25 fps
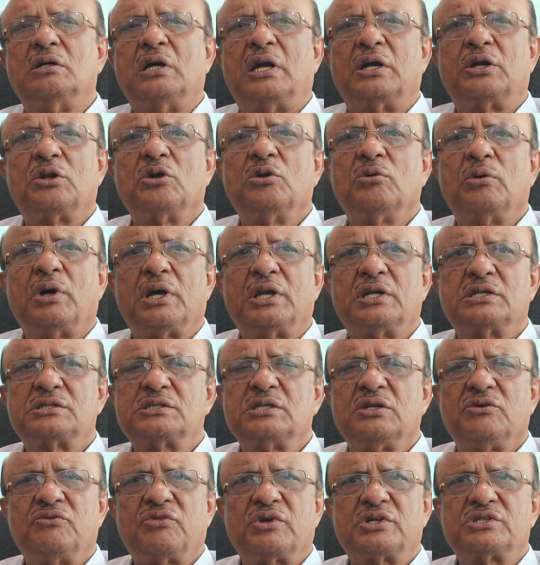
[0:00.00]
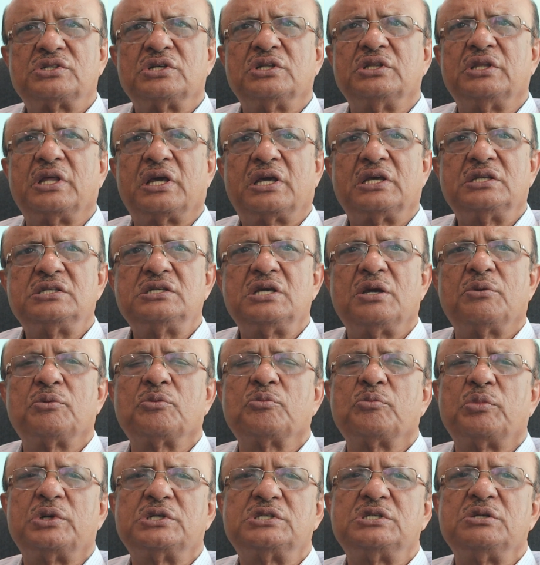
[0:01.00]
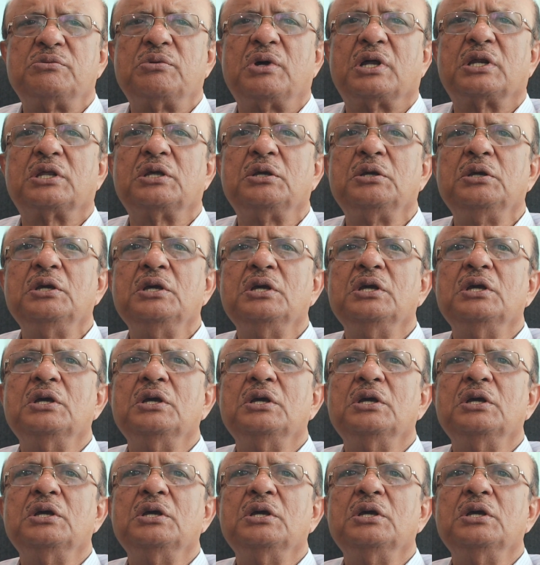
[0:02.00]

অ্যাডেনোভাইরাস ইনফেকশান দেখেছি এবং বেশিরভাগই